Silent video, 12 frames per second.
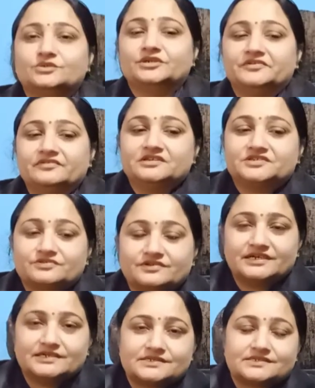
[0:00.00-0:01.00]
गुड इवनिंग
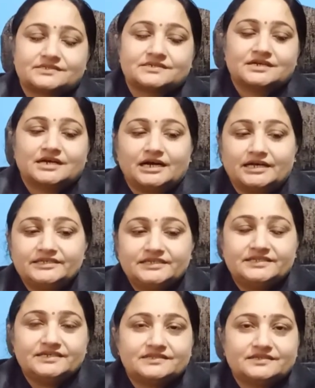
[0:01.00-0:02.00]
स्टूडेंट्स आइए
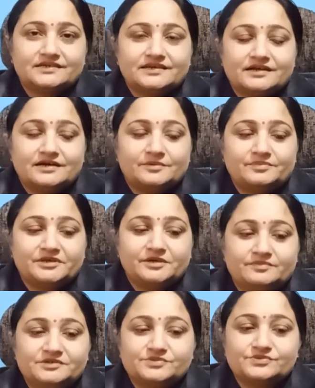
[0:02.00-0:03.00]
देखते हैं अभी
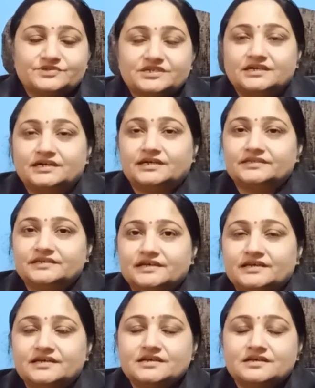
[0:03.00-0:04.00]
अभी सूचना आई
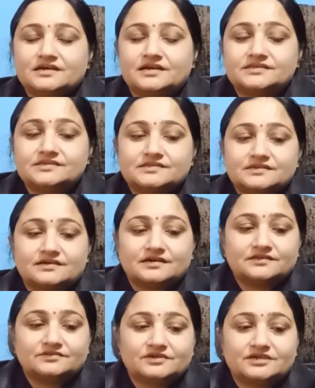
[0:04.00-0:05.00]
है राज्य
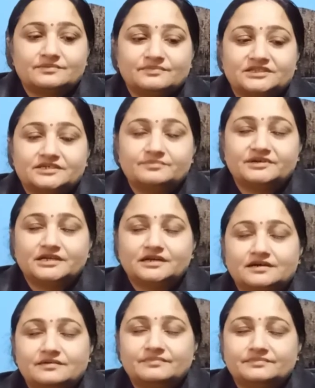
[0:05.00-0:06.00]
सरकार द्वारा मंत्रिमंडल
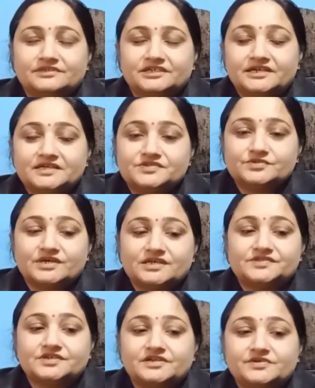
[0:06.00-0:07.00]
का निर्णय जो है
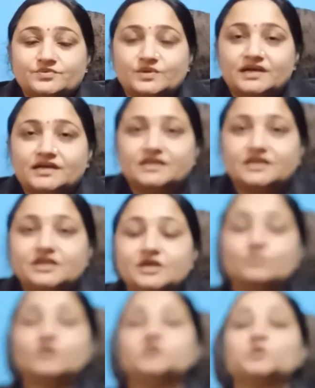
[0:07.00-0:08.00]
जारी हुआ है कि
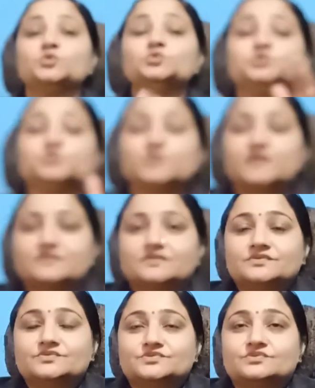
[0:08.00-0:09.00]
लेवल टू जो है
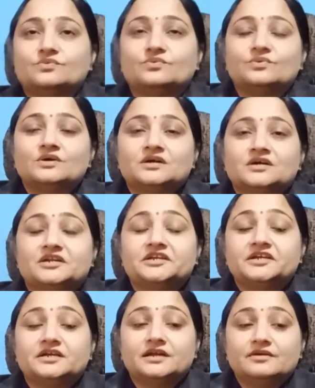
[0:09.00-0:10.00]
उसको
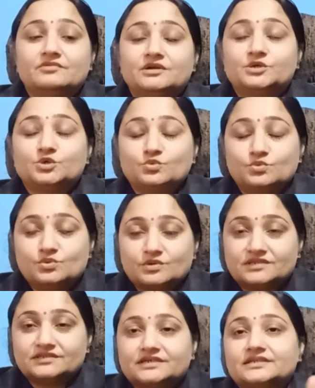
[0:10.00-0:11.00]
रीट लेवल टू को
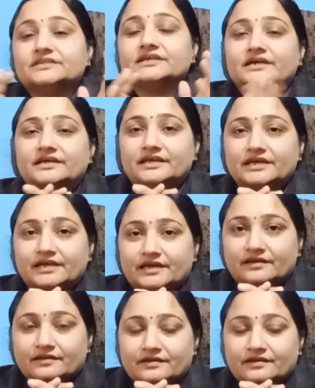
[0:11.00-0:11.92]
रद्द कर दिया गया है